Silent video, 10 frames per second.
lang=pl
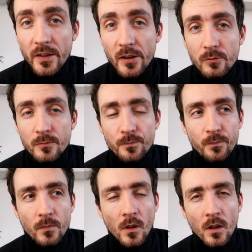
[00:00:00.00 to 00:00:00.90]
kanał
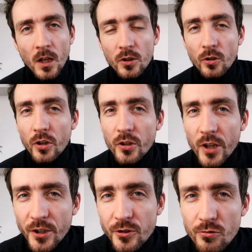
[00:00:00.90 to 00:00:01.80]
no,
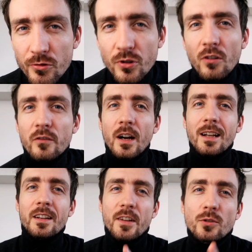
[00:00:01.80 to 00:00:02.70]
nie książkowe,
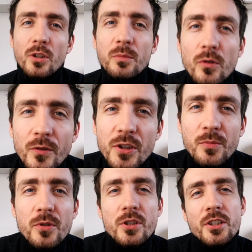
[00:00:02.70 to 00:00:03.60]
ale na którym
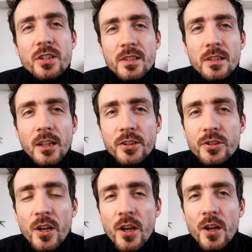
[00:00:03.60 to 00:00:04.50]
również możecie
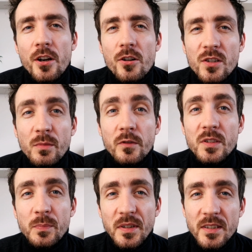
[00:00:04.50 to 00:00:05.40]
znaleźć
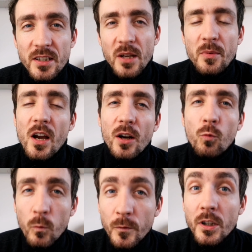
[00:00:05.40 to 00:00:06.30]
rozmowy z pisarzami, a
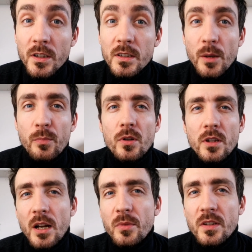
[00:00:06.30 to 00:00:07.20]
głównie z
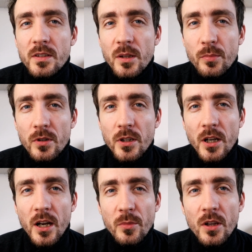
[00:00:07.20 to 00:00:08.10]
reporterami i z
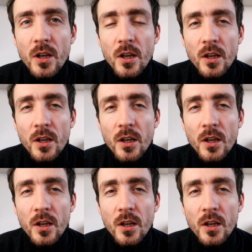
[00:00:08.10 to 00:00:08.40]
reporterkami.